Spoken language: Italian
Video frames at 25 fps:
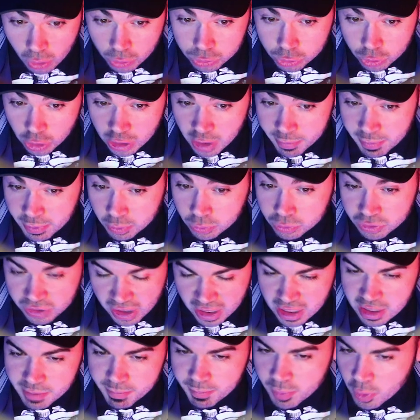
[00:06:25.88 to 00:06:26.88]
conto che per
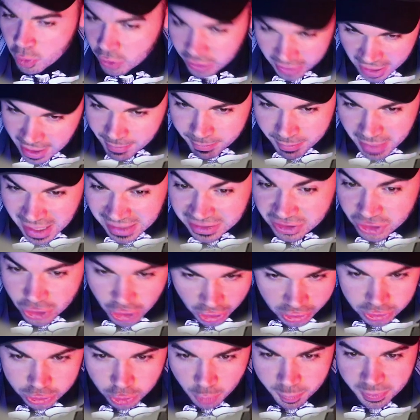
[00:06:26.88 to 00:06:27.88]
usare il programma al
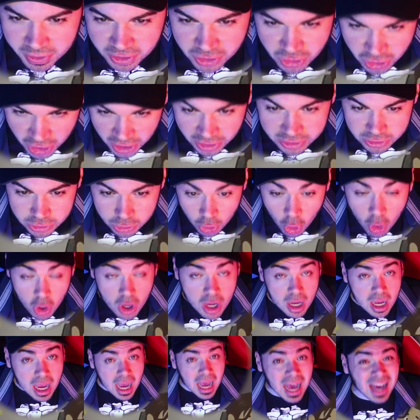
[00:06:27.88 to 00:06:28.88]

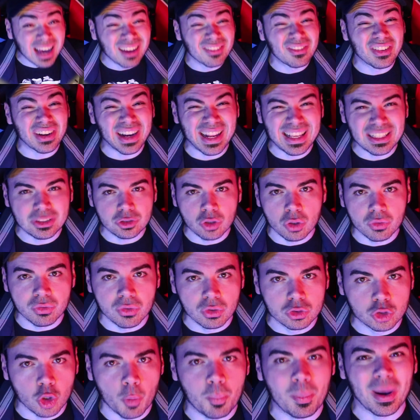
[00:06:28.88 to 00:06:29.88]
100% avrei
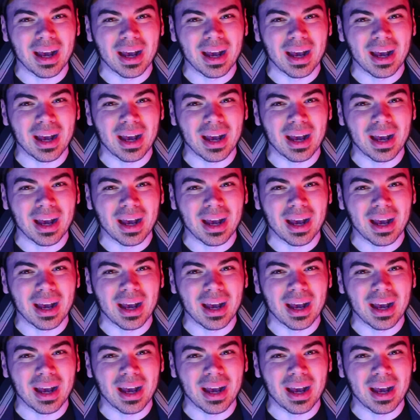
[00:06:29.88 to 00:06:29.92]
dovuto